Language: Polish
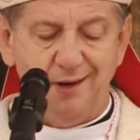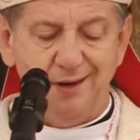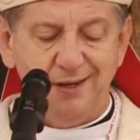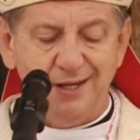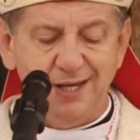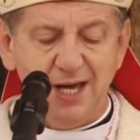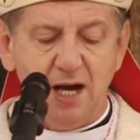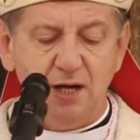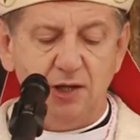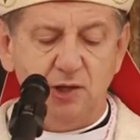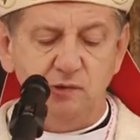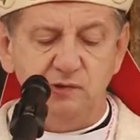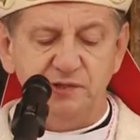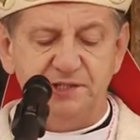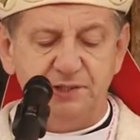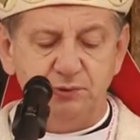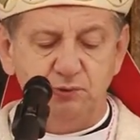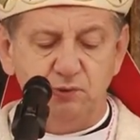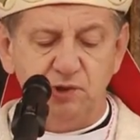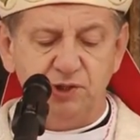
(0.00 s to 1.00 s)
jakąś
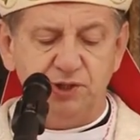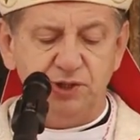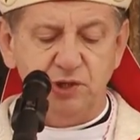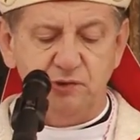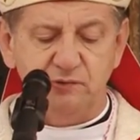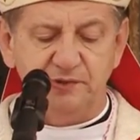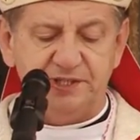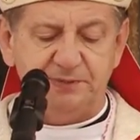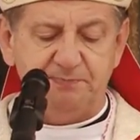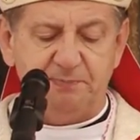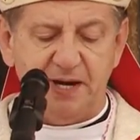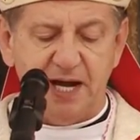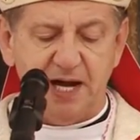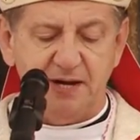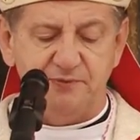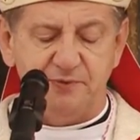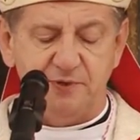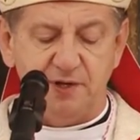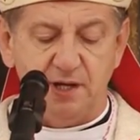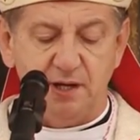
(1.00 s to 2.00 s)
słuszną
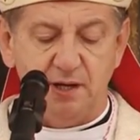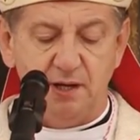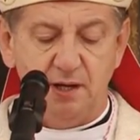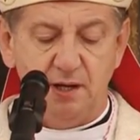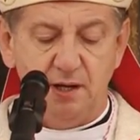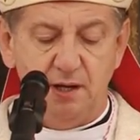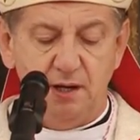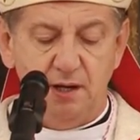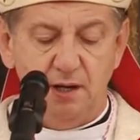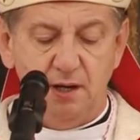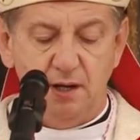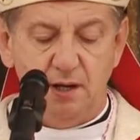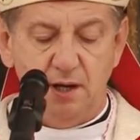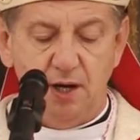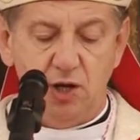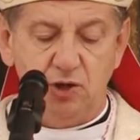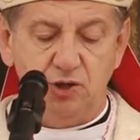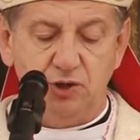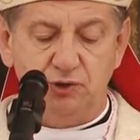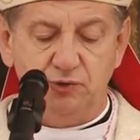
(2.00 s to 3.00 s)
sprawę,
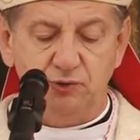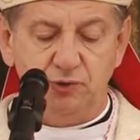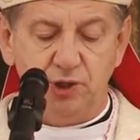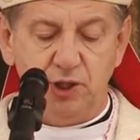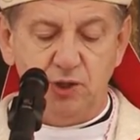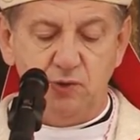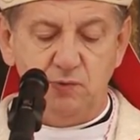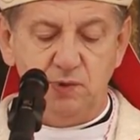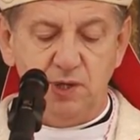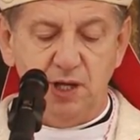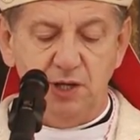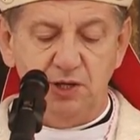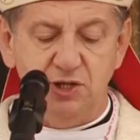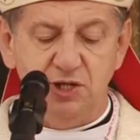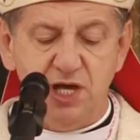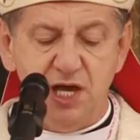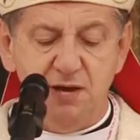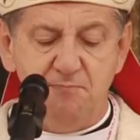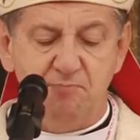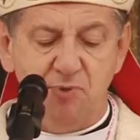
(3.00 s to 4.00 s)
o którą
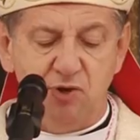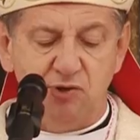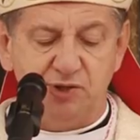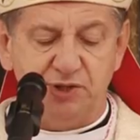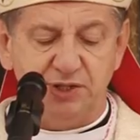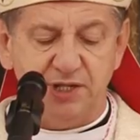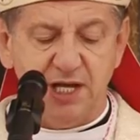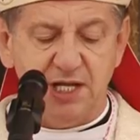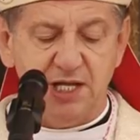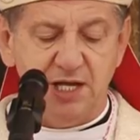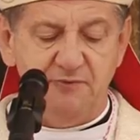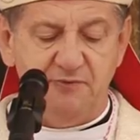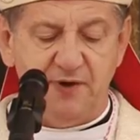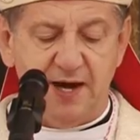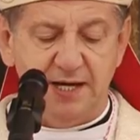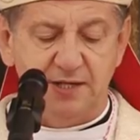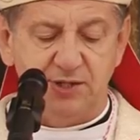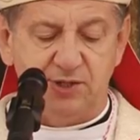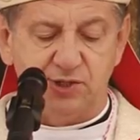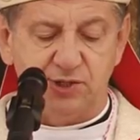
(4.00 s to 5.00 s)
nie można nie
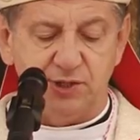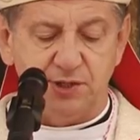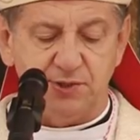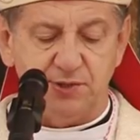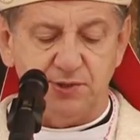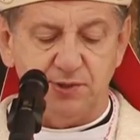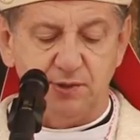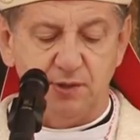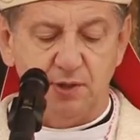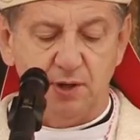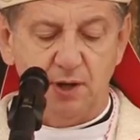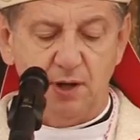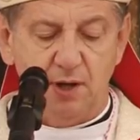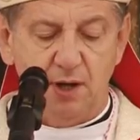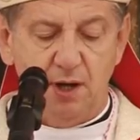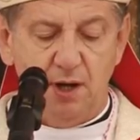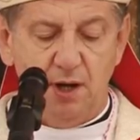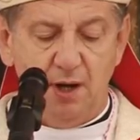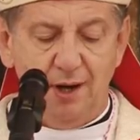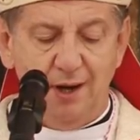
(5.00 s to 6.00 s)
walczyć.
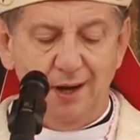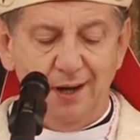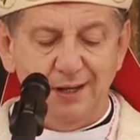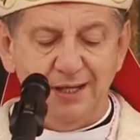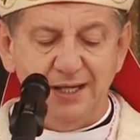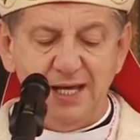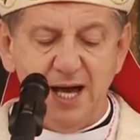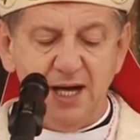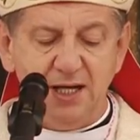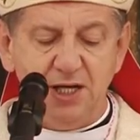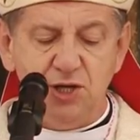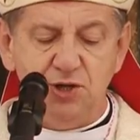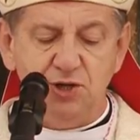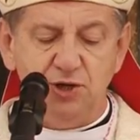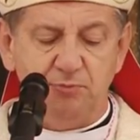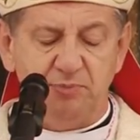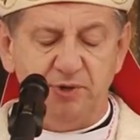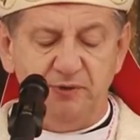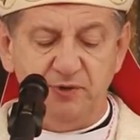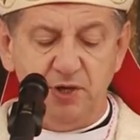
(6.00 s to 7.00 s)
Jakiś
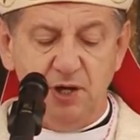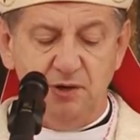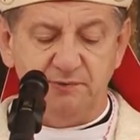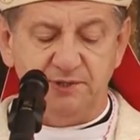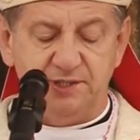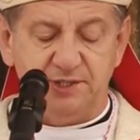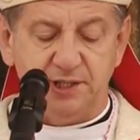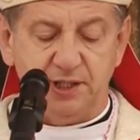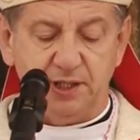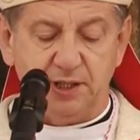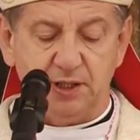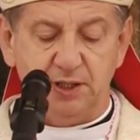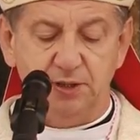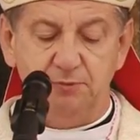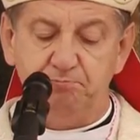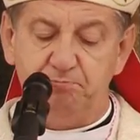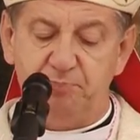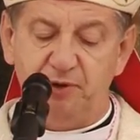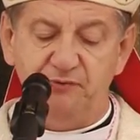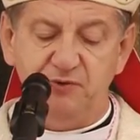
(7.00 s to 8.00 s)
obowiązek,
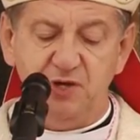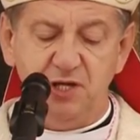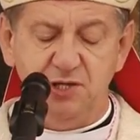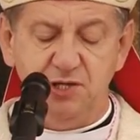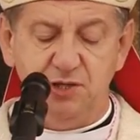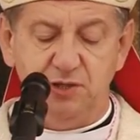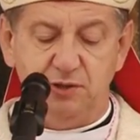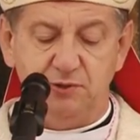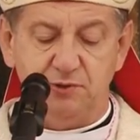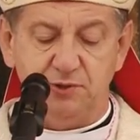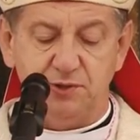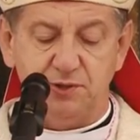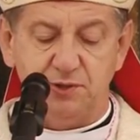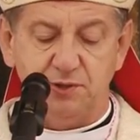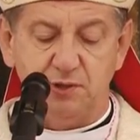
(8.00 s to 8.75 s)
powinność,